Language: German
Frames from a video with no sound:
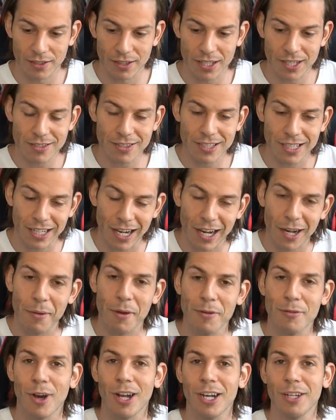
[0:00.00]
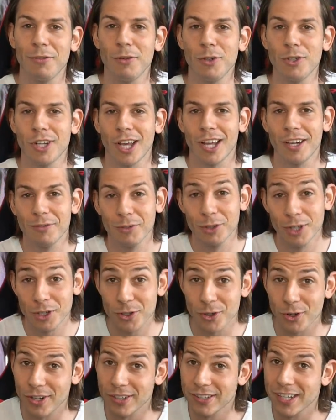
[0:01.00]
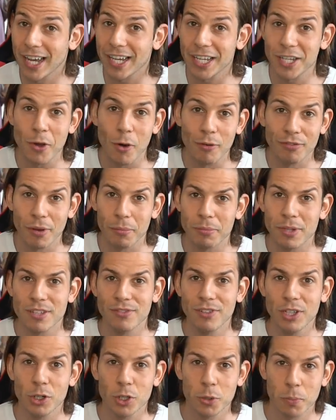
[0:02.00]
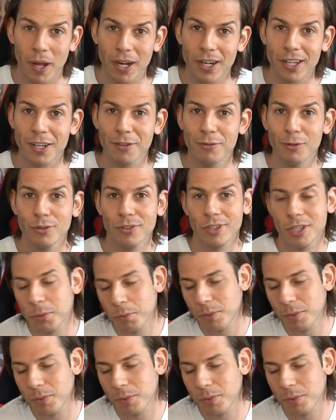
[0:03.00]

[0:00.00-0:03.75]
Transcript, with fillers: In diesem Sinne, liebe Freunde, ich wünsche euch einen wunderschönen Tag. Ich hoffe, ihr habt das Video spannend gefunden.